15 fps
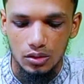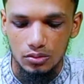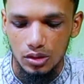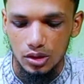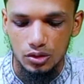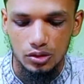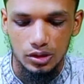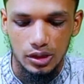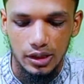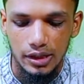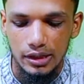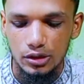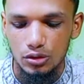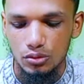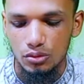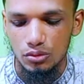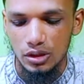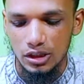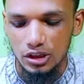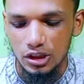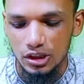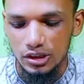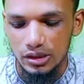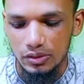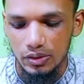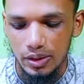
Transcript: তো আসুন জেনে শত্রুতা সৃষ্টি করে